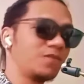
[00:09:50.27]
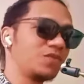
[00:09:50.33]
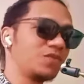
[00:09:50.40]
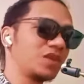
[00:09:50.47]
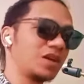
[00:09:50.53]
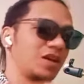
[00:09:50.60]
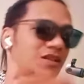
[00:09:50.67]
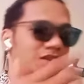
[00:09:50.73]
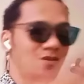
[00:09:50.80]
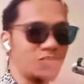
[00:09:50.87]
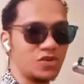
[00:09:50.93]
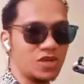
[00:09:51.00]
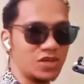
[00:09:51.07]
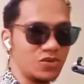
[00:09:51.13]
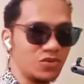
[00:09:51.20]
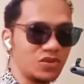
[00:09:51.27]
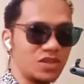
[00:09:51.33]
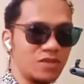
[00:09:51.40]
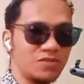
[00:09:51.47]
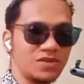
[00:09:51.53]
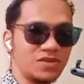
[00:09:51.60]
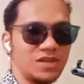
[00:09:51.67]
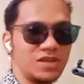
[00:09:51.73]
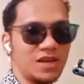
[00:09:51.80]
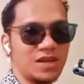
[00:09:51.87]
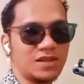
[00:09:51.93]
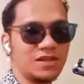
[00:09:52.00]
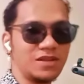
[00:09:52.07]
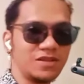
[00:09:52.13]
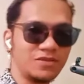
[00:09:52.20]
nakita mo lang yung tips
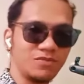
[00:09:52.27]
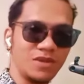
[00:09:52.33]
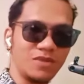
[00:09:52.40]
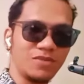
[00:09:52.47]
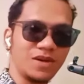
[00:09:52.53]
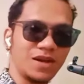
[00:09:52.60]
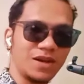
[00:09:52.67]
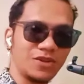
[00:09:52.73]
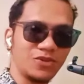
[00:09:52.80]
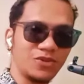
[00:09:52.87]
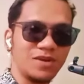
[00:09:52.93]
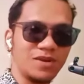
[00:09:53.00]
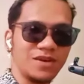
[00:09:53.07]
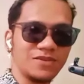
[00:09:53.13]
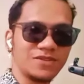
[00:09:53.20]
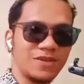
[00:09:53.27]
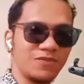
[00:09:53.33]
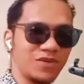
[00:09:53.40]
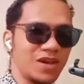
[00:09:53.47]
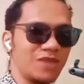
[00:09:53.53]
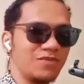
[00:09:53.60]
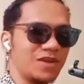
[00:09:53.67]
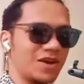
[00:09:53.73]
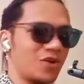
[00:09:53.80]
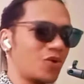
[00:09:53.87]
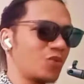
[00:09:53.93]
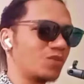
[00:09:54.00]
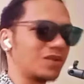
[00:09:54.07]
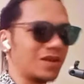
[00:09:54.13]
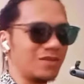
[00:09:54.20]
niya at least may mga ano ba some kind mga
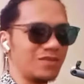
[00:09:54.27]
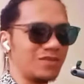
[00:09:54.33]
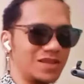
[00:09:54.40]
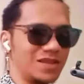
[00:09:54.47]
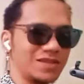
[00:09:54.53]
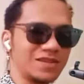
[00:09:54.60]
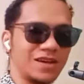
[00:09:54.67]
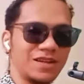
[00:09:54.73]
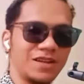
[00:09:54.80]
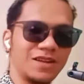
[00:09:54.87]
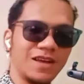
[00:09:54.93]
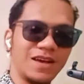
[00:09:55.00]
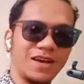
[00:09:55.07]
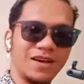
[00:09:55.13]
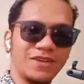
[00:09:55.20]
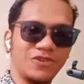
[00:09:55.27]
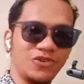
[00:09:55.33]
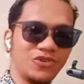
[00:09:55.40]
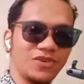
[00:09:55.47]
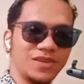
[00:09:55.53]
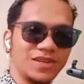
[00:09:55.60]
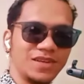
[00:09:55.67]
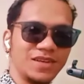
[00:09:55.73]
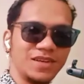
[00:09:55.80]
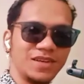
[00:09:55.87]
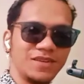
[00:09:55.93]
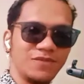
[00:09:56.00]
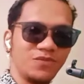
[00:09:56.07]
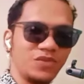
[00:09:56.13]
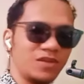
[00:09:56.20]
home remedies ka na na ano
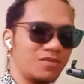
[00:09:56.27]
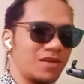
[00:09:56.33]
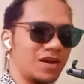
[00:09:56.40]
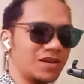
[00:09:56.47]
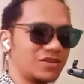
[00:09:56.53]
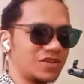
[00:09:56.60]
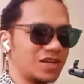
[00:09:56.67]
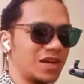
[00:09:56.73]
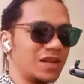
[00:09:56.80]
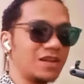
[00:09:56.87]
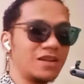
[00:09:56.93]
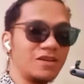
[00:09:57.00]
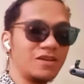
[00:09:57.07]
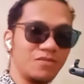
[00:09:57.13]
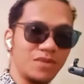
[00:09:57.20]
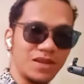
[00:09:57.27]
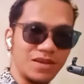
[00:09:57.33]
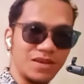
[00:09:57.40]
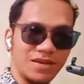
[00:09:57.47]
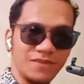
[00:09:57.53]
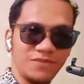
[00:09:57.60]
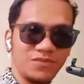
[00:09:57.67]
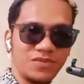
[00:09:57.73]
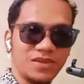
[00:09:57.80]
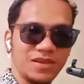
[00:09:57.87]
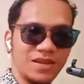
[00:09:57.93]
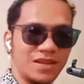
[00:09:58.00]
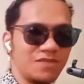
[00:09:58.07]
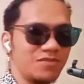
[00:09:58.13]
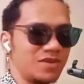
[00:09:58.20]
'di ba tsaka libre
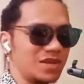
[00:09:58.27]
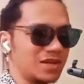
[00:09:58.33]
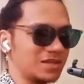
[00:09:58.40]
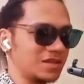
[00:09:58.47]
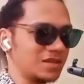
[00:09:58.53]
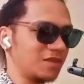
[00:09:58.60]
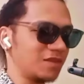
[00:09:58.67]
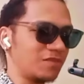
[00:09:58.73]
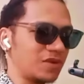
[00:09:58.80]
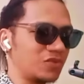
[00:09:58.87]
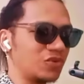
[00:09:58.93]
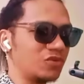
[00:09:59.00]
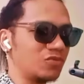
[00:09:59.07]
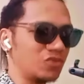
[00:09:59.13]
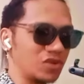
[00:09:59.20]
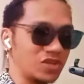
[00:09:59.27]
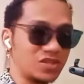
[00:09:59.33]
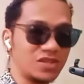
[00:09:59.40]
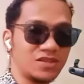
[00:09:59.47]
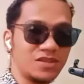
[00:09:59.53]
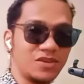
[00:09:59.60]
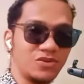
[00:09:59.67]
libre kasi napanood mo lang siya sa